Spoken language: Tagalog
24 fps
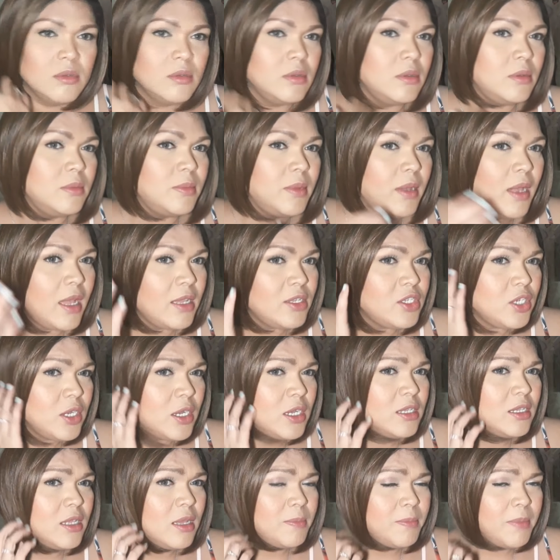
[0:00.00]
Diba? At
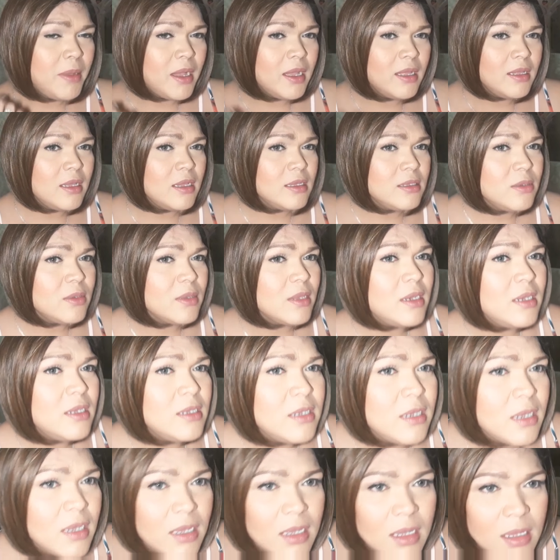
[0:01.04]
tsaka napaka-natural
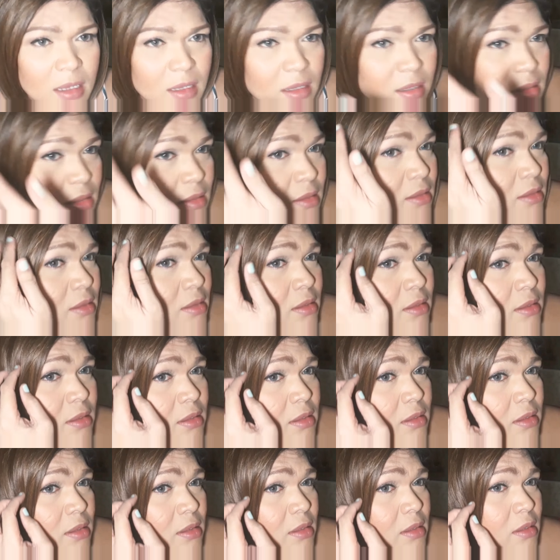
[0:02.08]
niya.
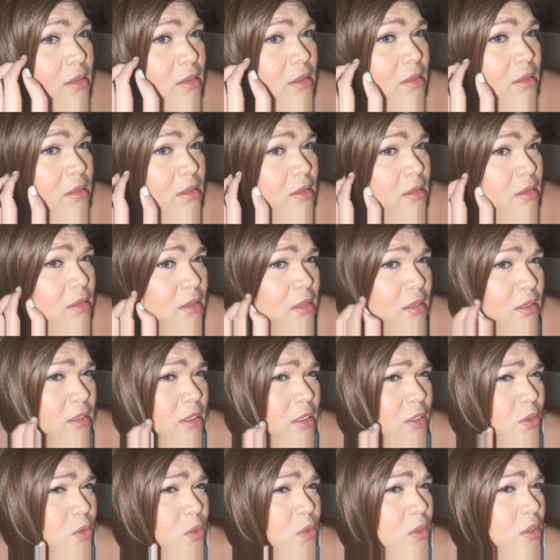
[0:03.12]

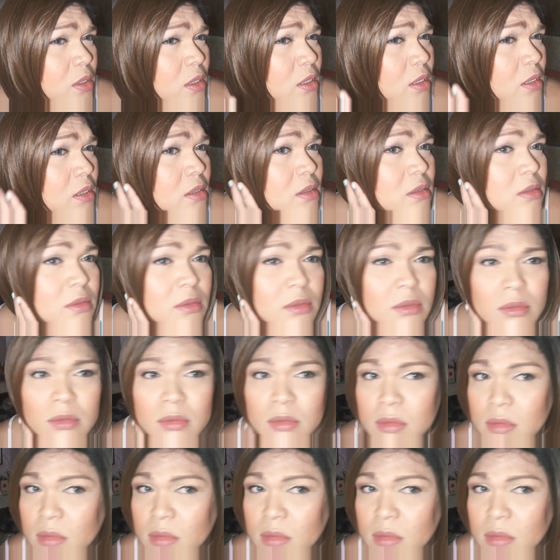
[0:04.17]
Tignan nyo yan, oh.